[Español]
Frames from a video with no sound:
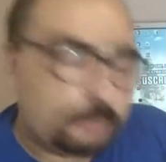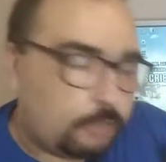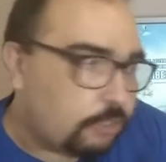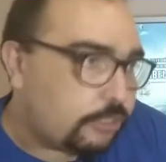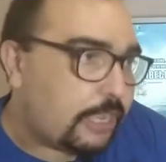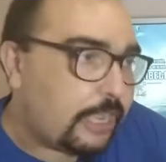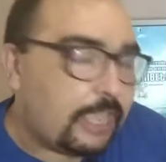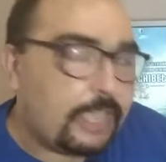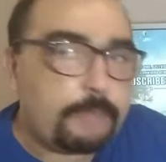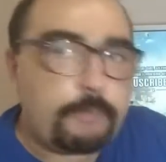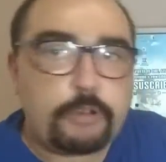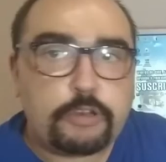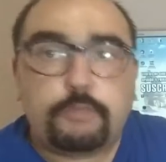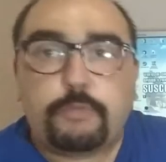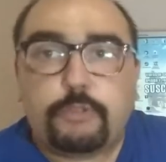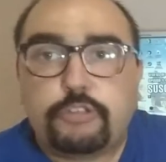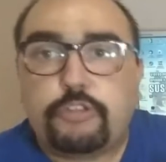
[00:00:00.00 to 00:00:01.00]
Cosa que,
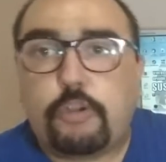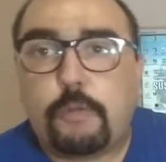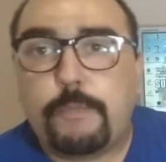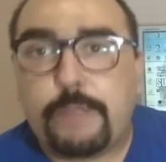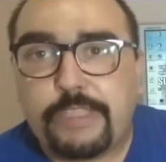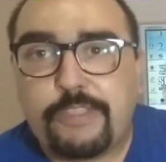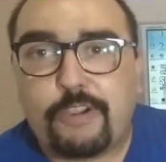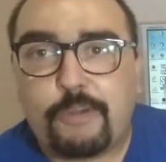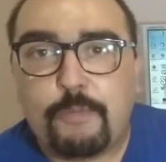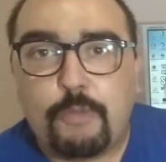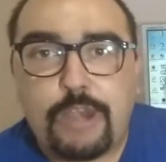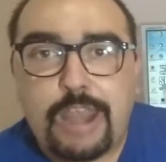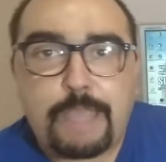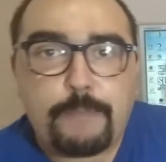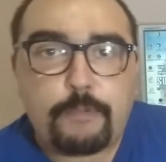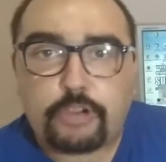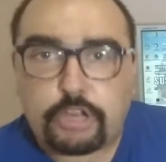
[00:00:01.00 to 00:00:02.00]
bueno, pues yo comprendo con
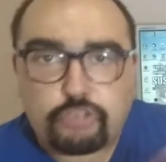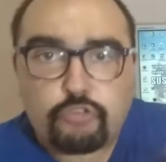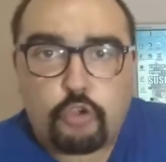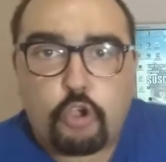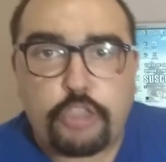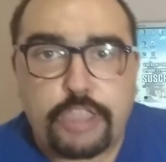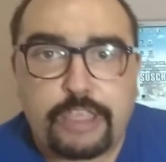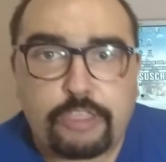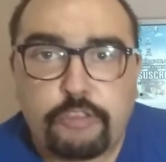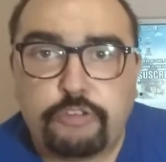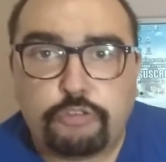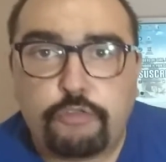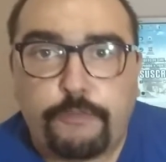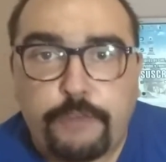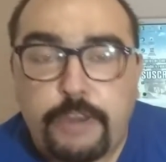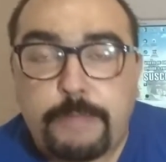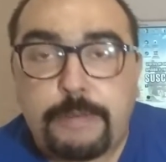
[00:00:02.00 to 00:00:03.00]
Moonlight porque es un coñazo
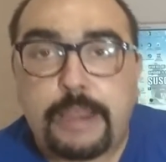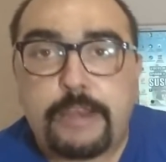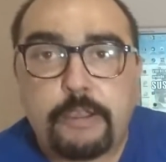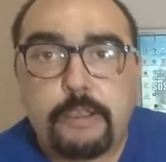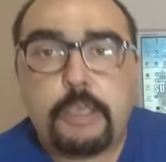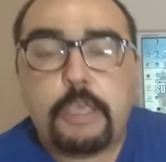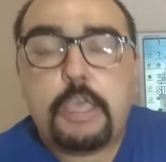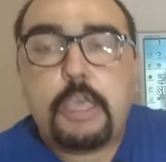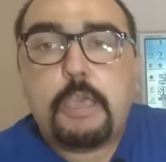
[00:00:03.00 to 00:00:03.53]
insufrible, ¿no?